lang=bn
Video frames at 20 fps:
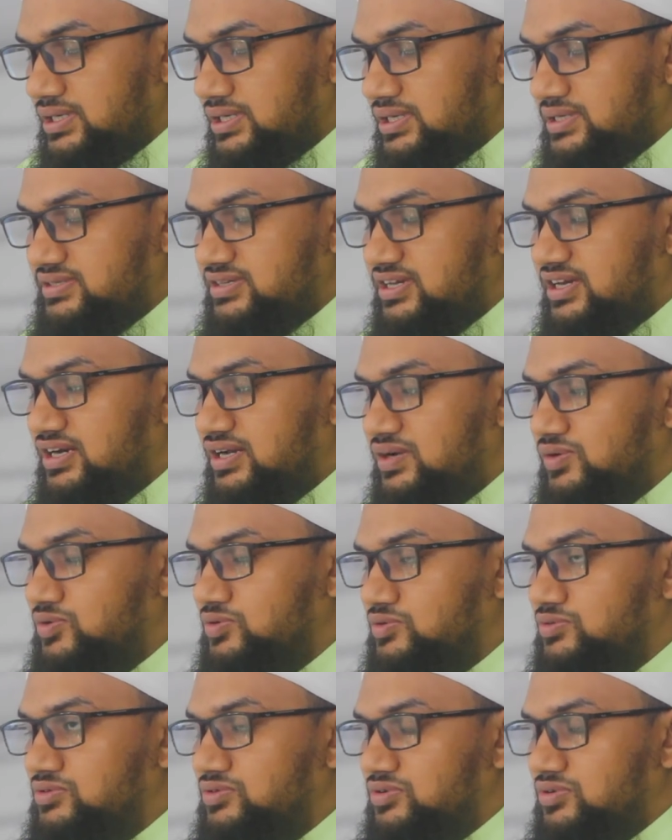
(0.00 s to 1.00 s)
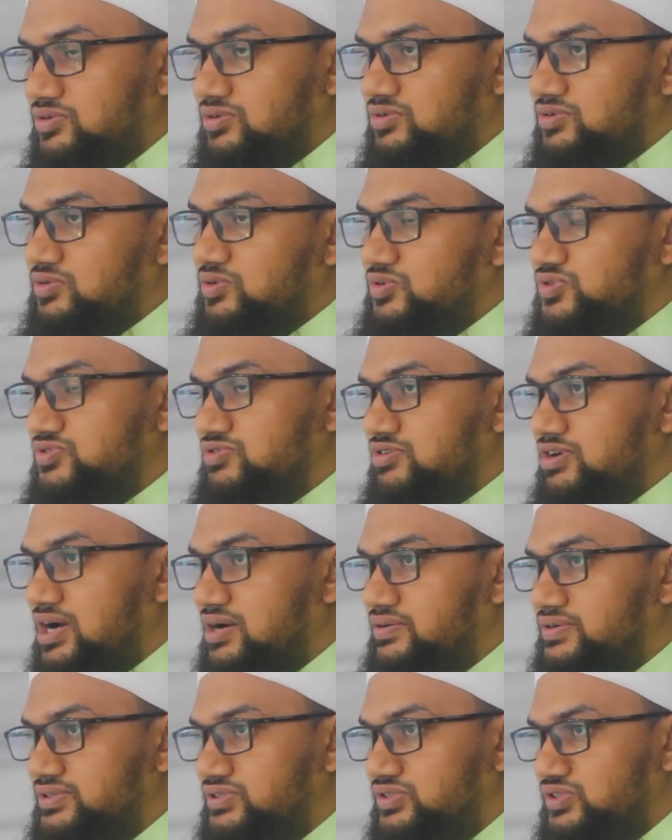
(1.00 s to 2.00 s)
এছাড়াও গোস্ত
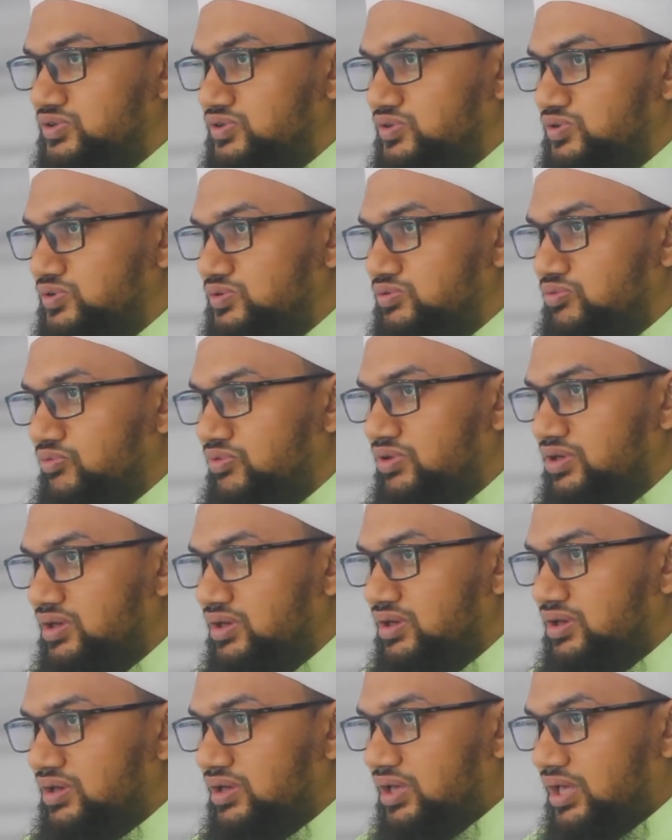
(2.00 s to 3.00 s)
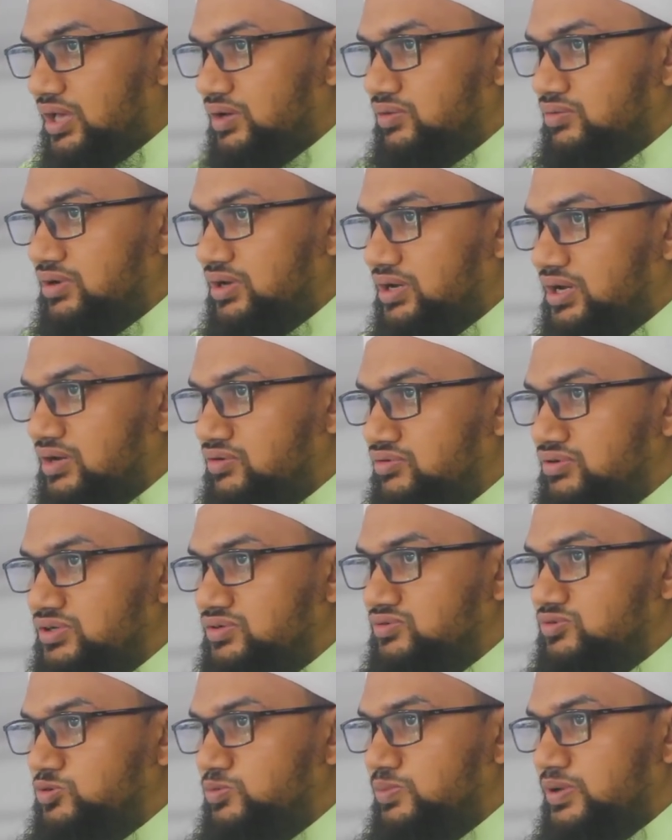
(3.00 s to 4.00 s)
খাওয়ার জন্য এগুলা কারণে
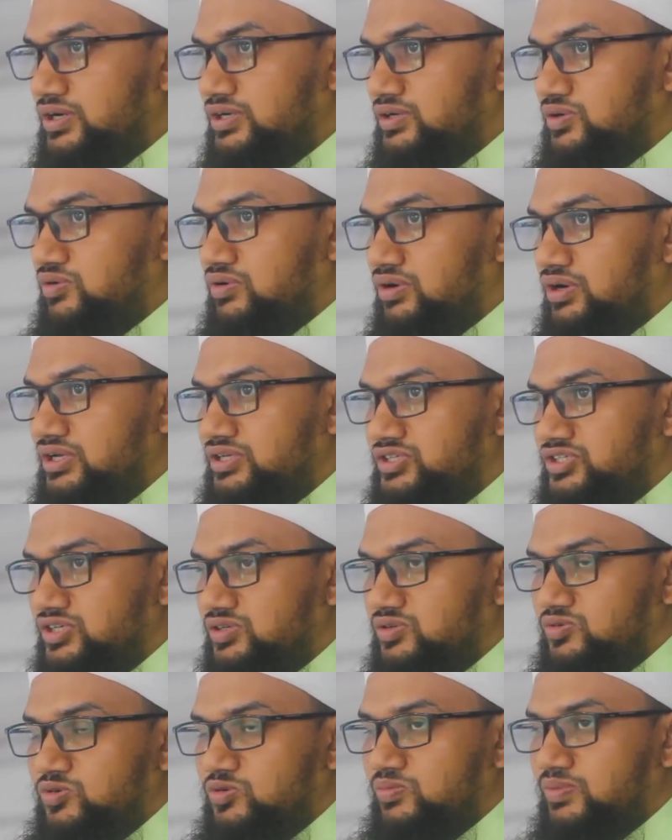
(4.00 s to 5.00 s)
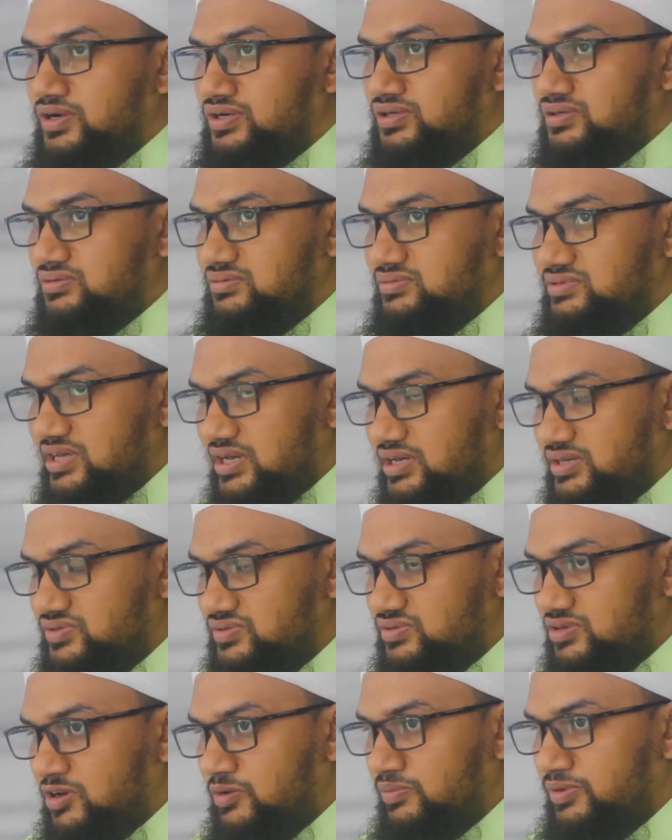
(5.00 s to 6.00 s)
কোরবানি করলে সেই কোরবানি
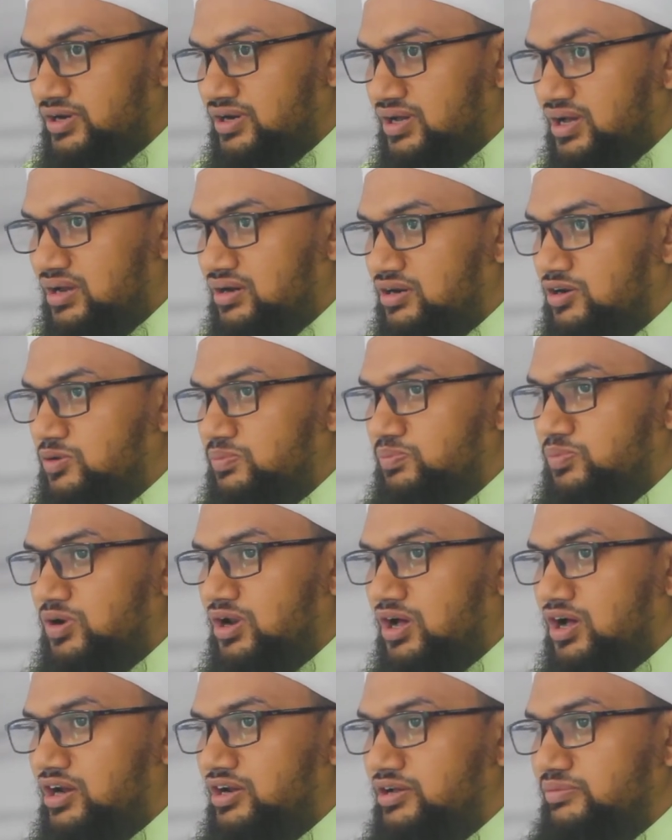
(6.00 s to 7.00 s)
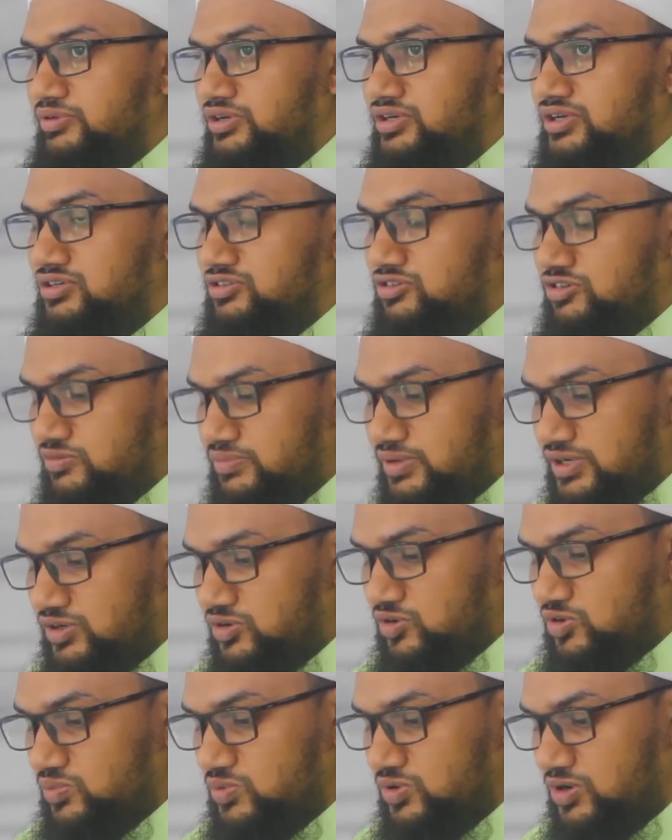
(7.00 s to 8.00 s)
জায়েজ হবে না আল্লাহ রব্বুল আলমিনের দরবারে
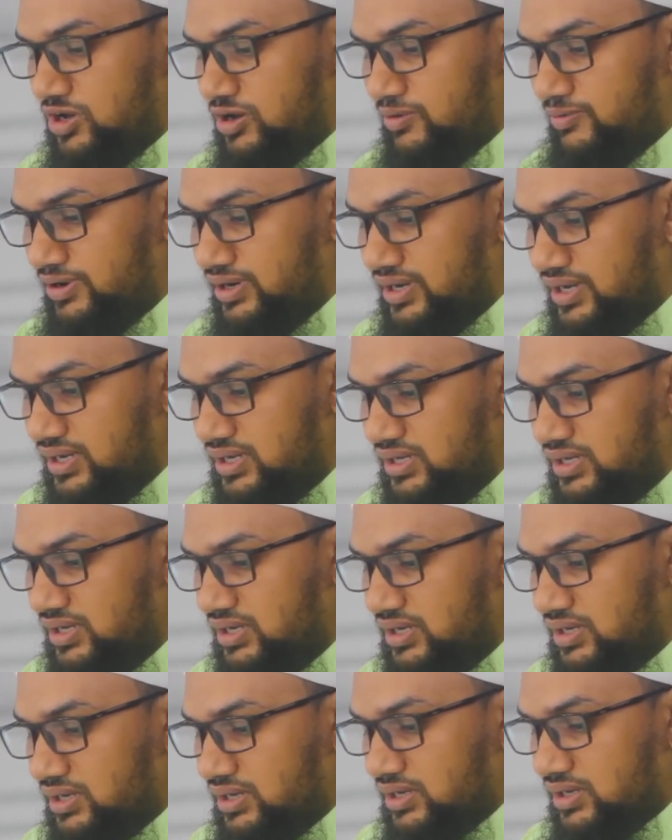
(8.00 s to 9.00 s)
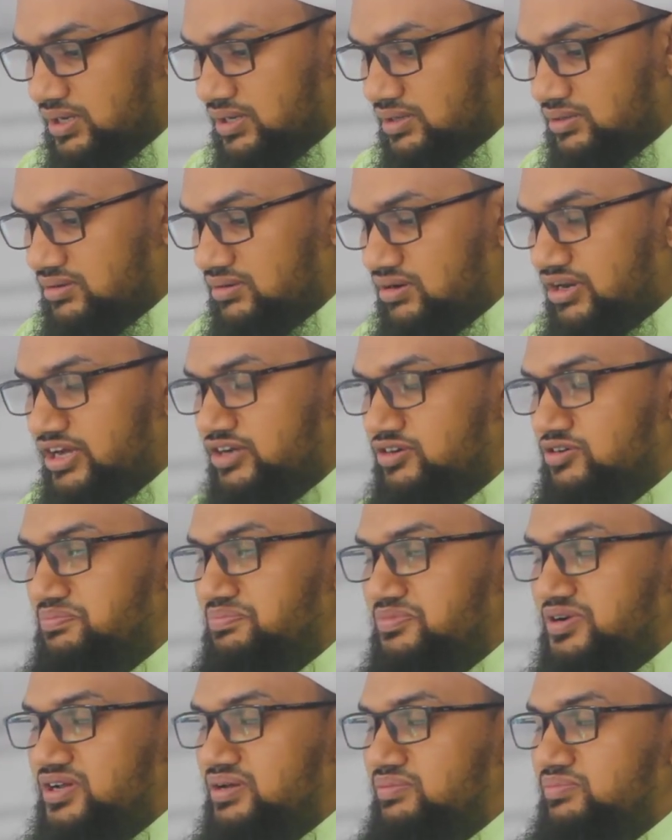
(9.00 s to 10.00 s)
কবুল হবে না তাহলে এক
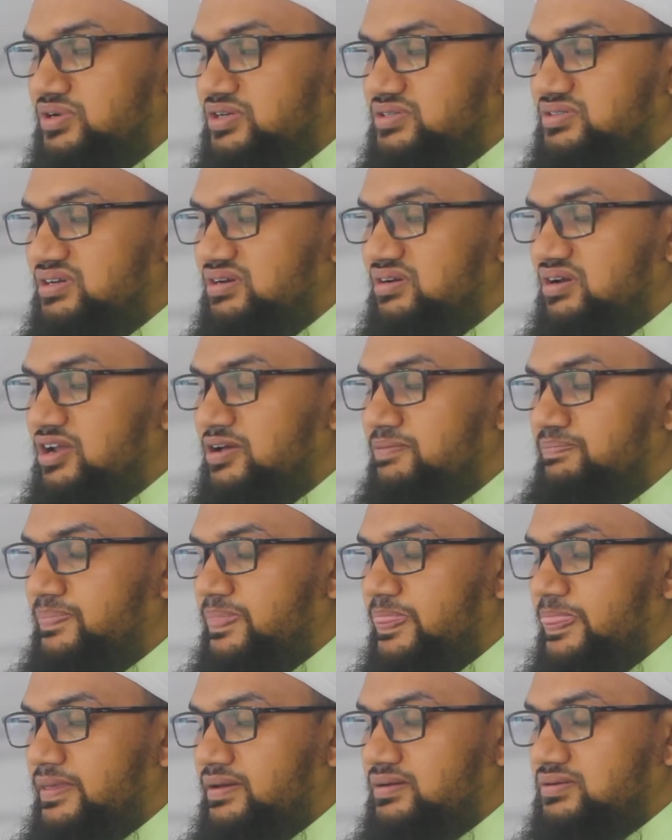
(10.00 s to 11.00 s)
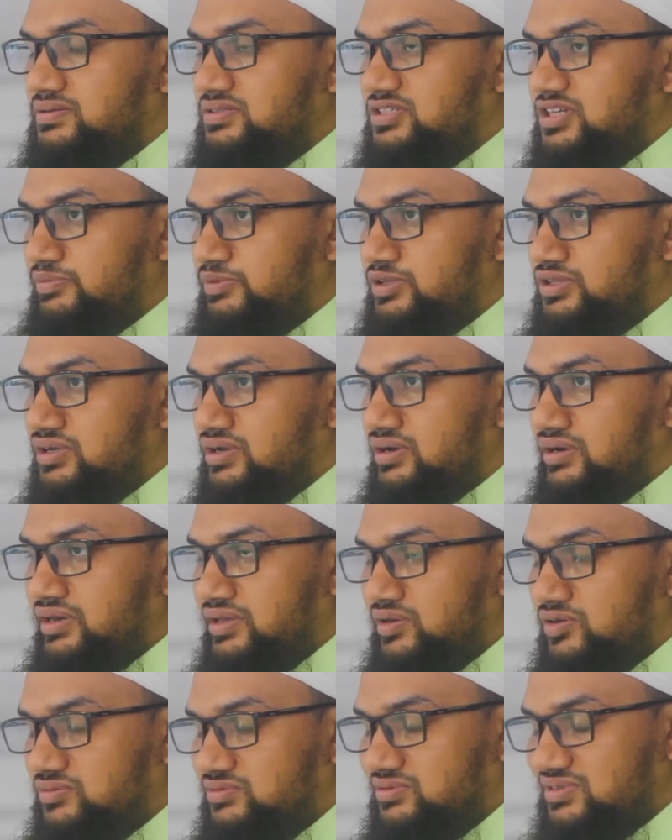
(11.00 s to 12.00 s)
নম্বরে আমরা জানলাম যে আমাদের
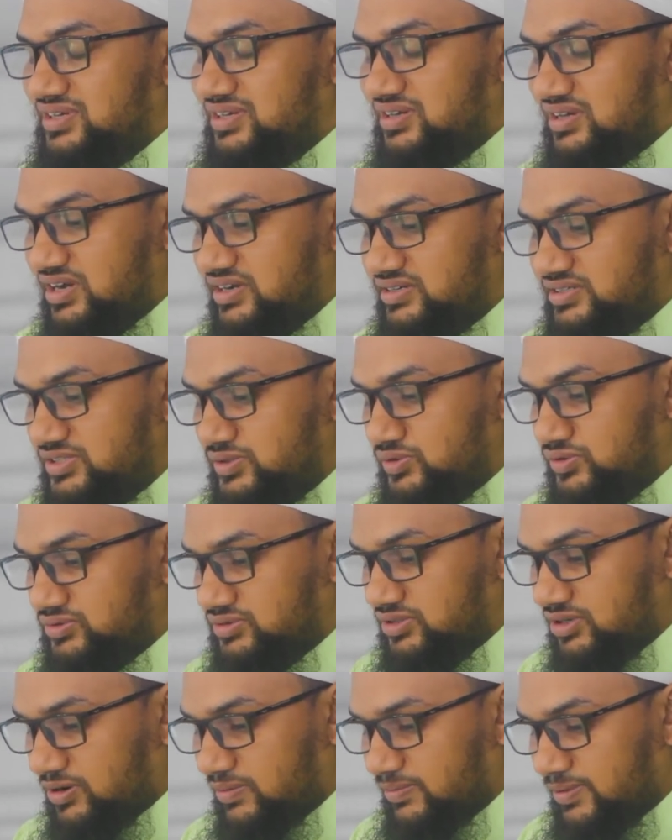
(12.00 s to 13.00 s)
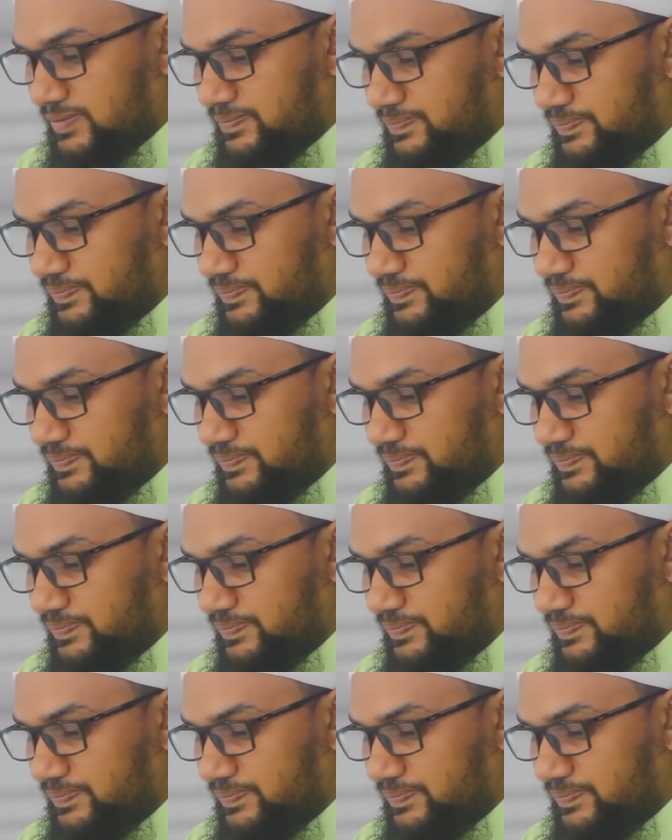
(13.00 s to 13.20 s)
নিয়তটাকে খাঁটি করতে হবে